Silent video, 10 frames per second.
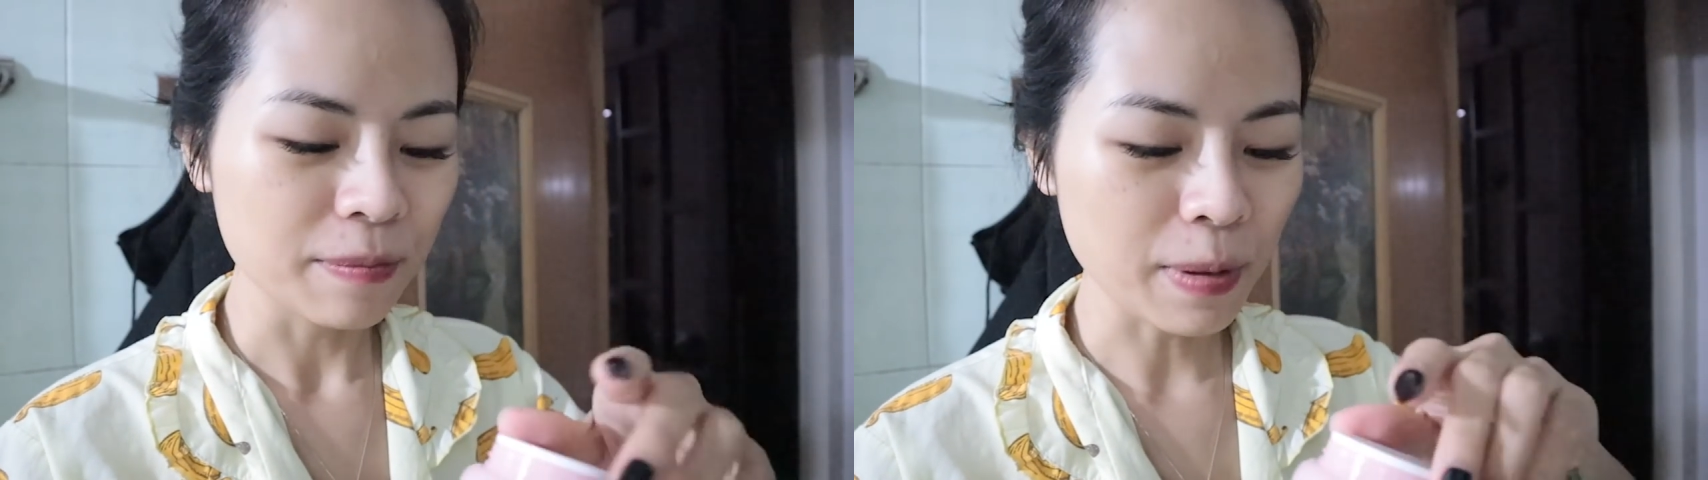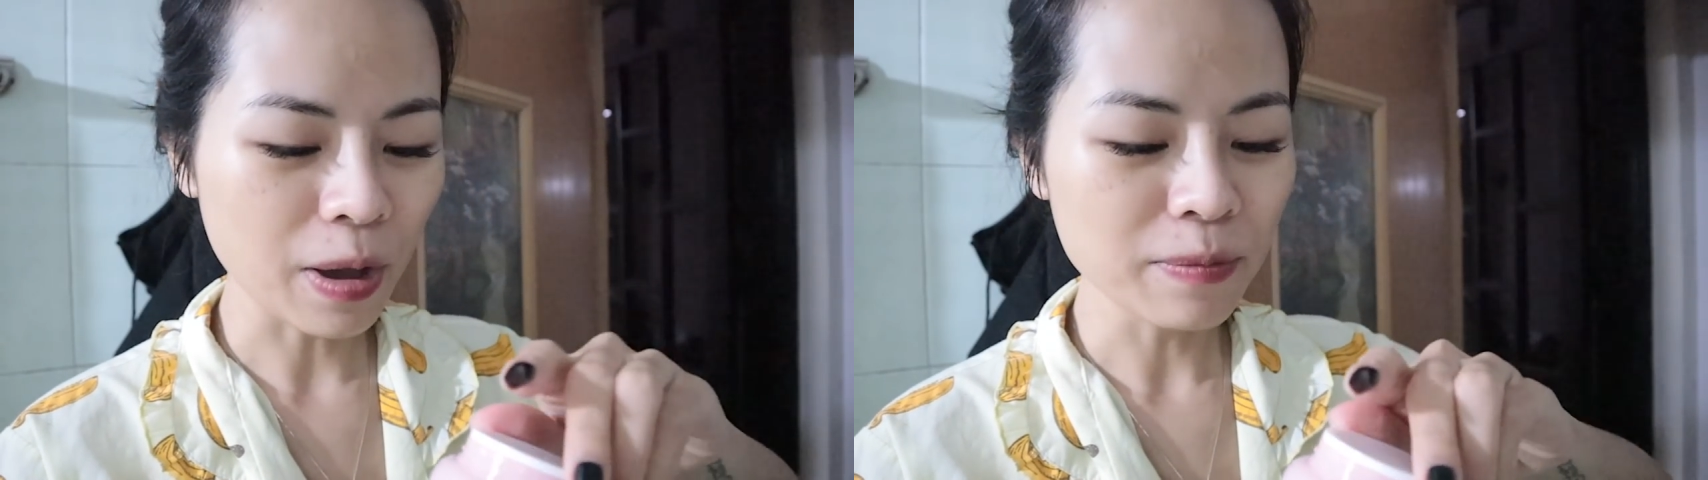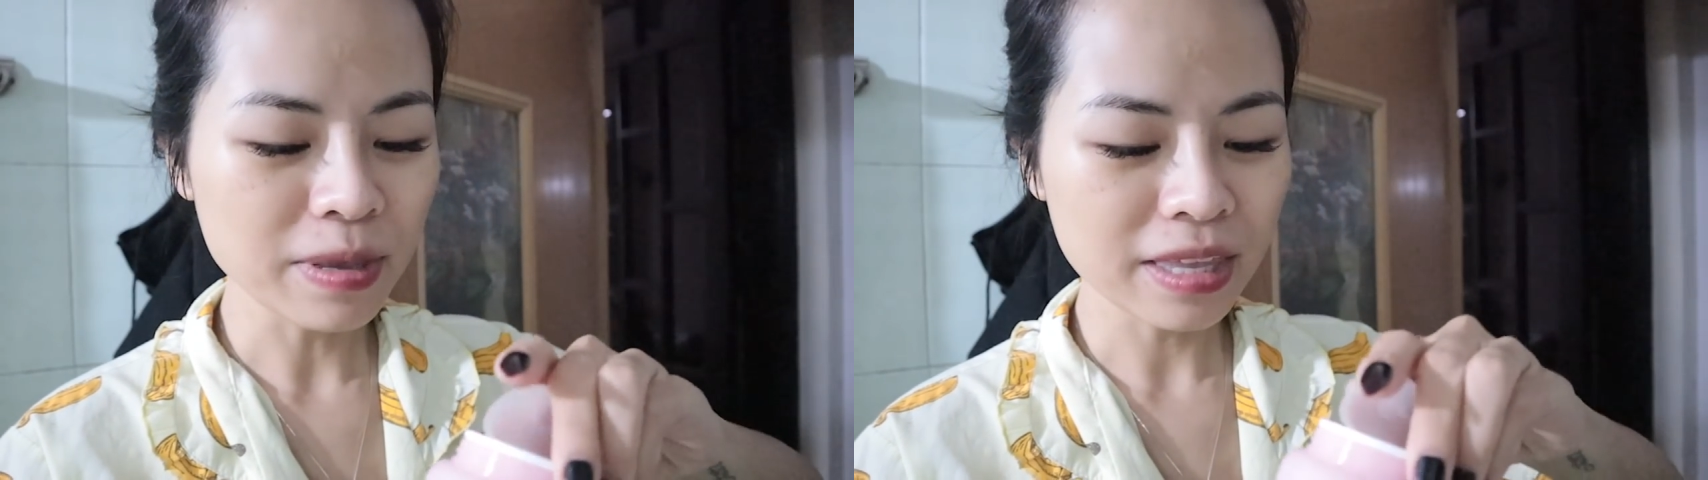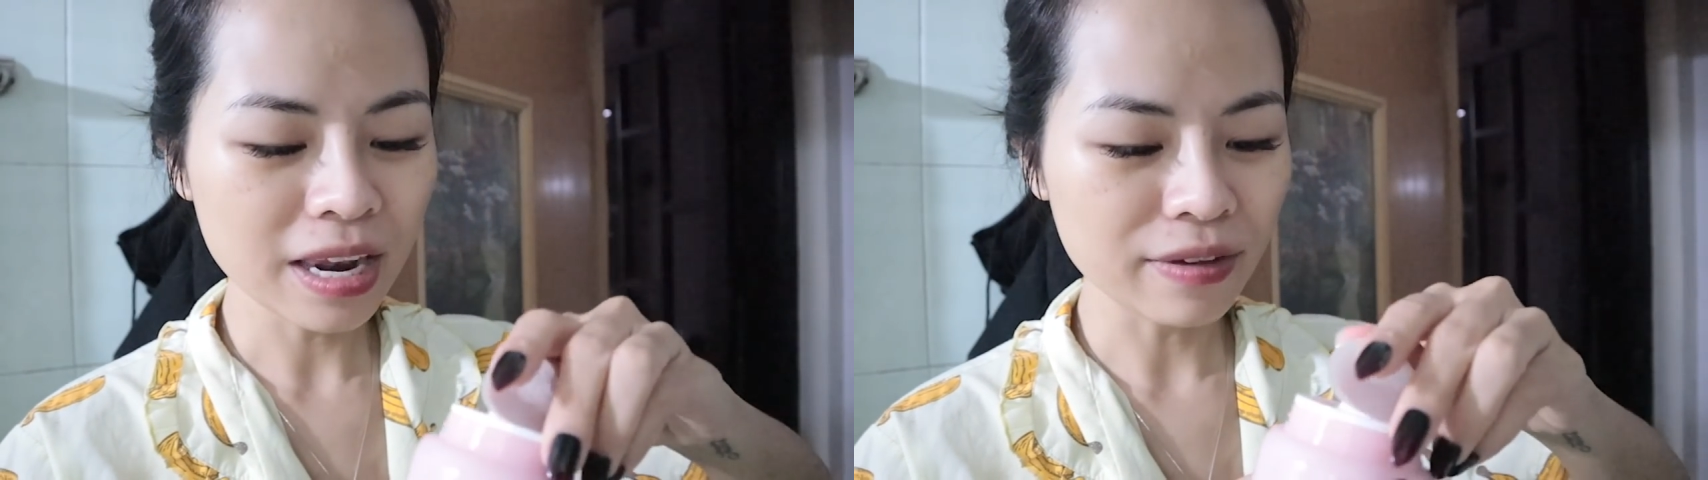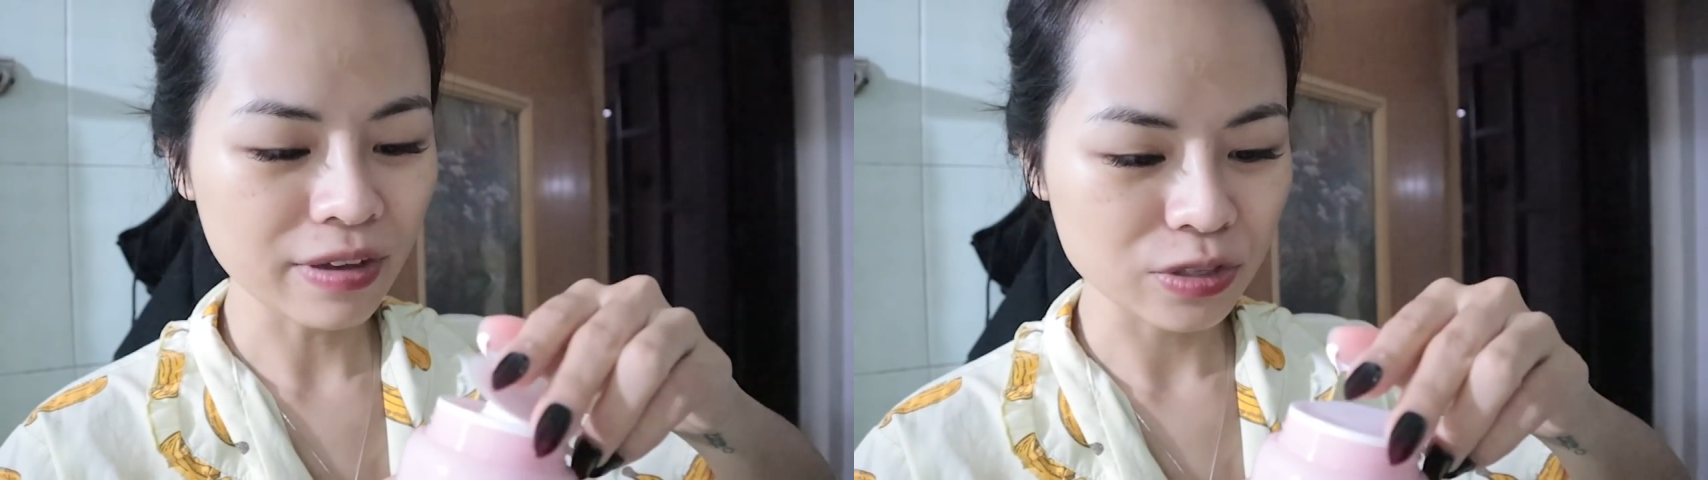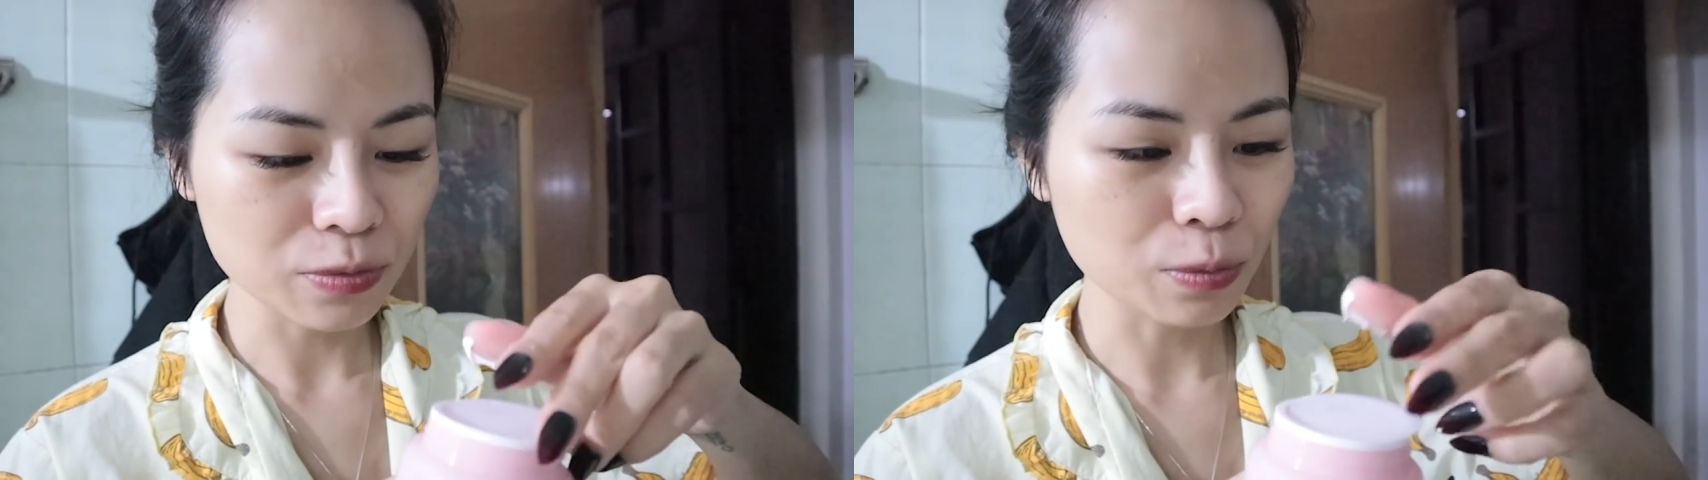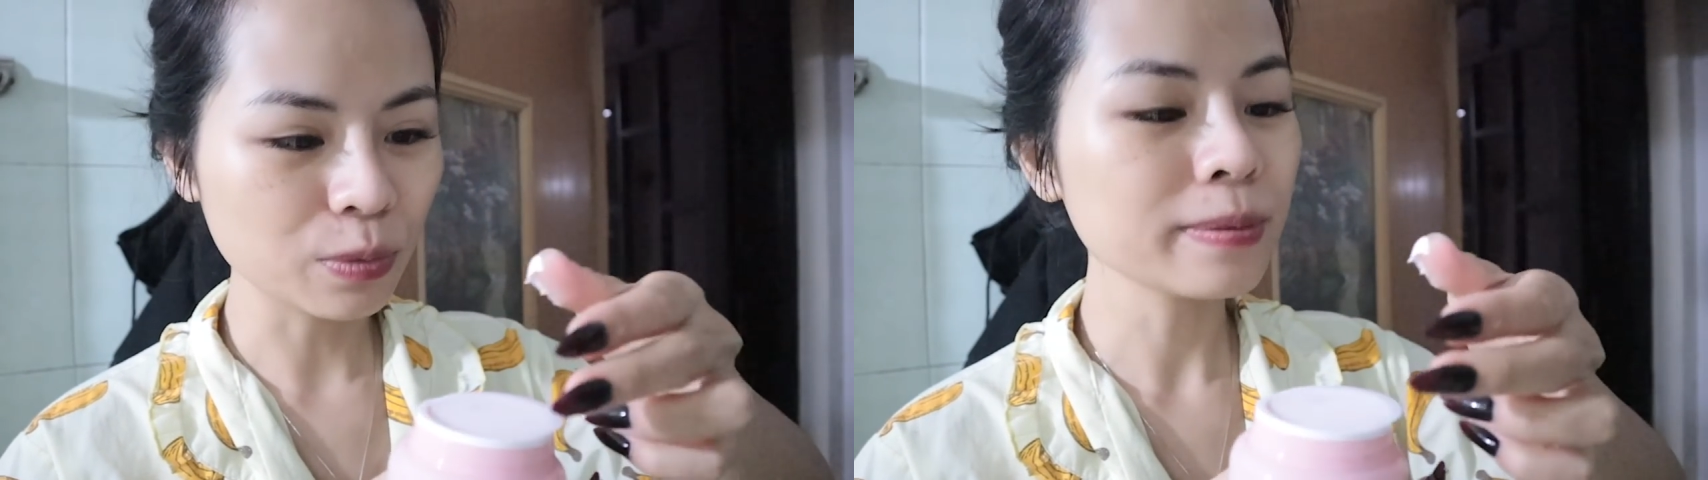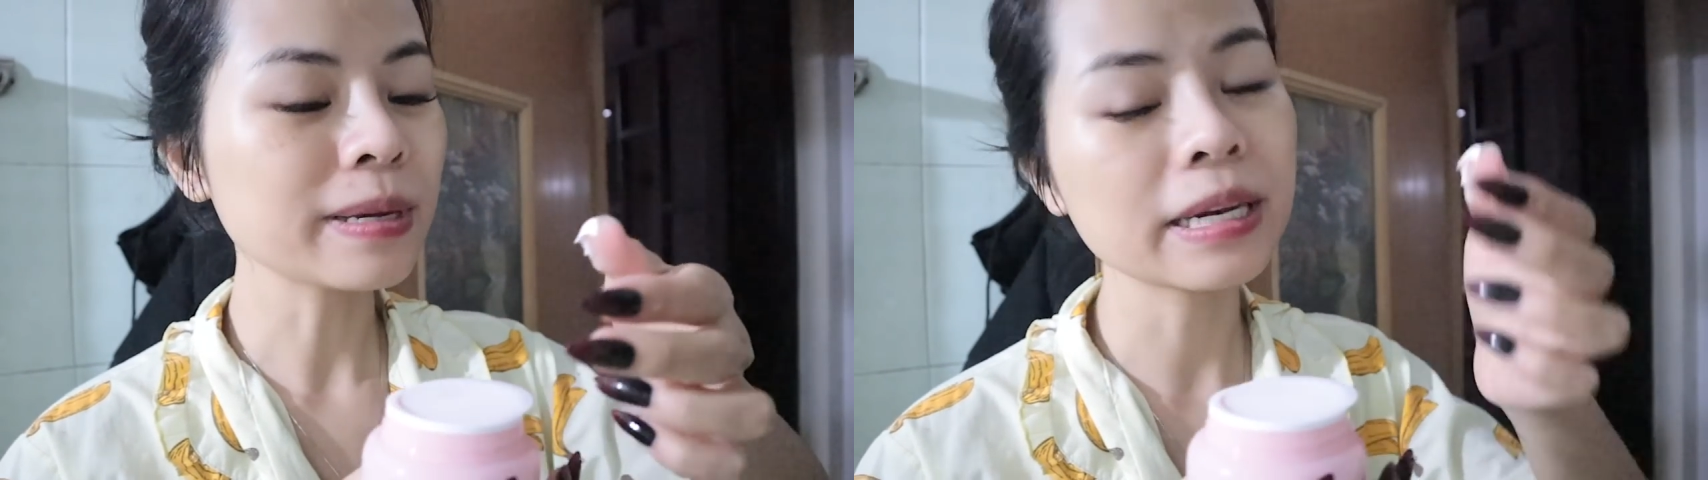mà không nhất thiết là phải
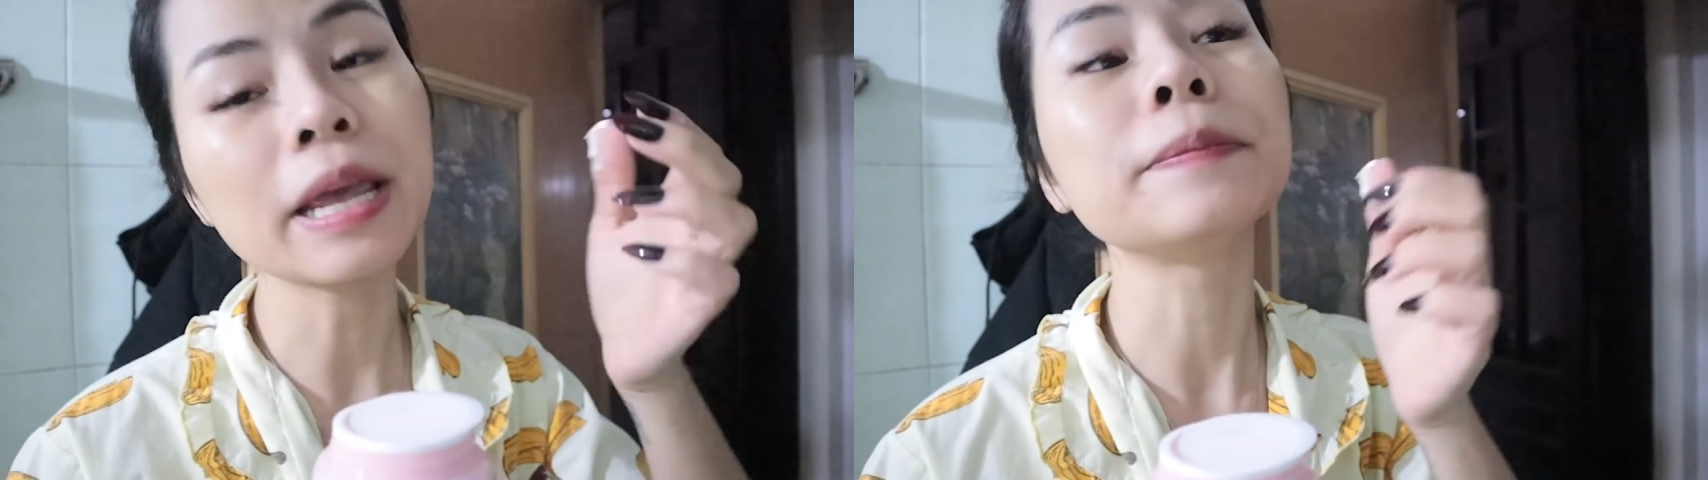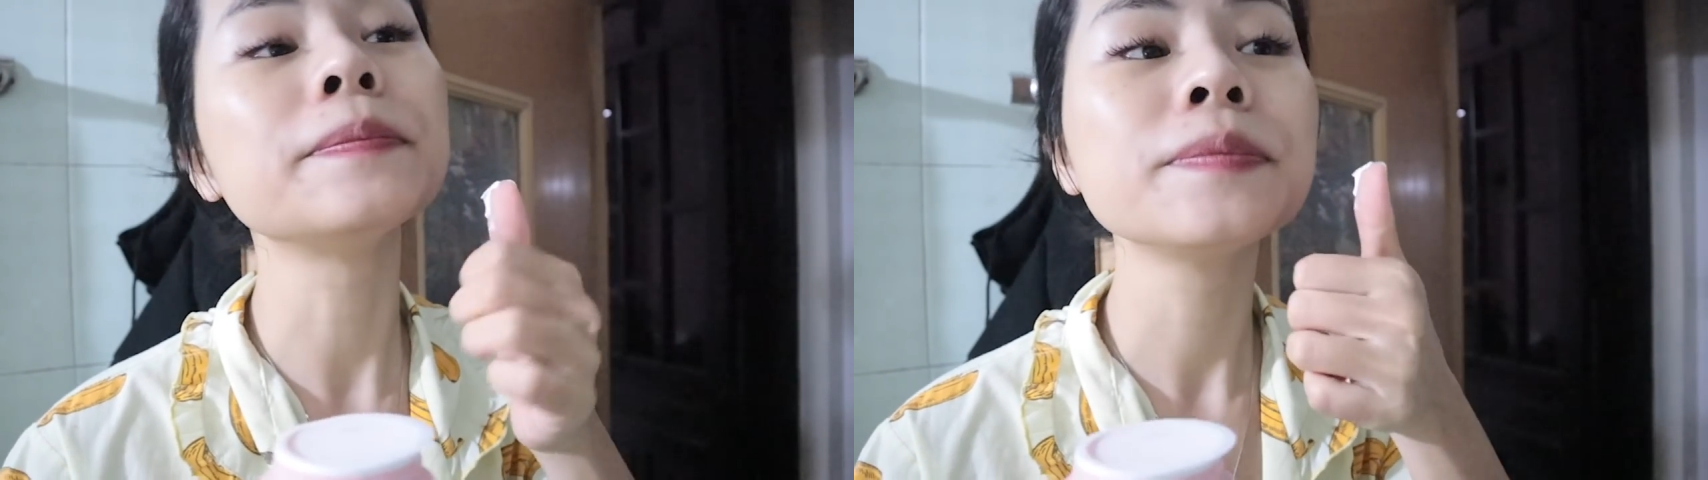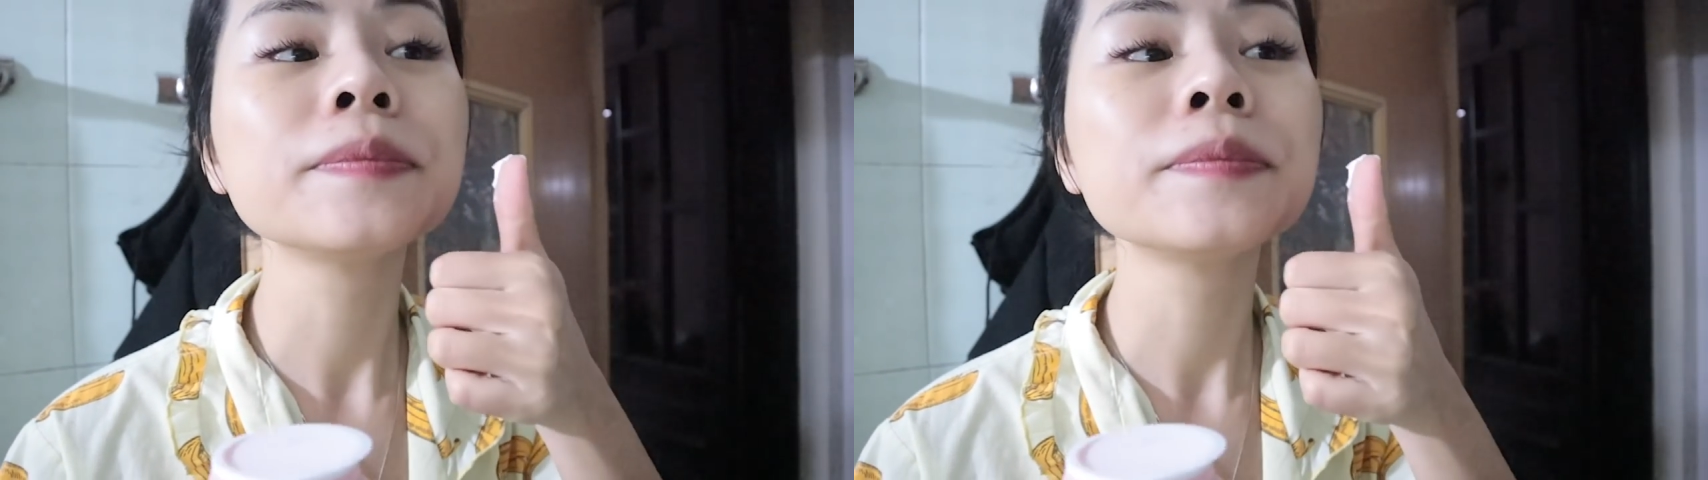dùng lớp trang điểm.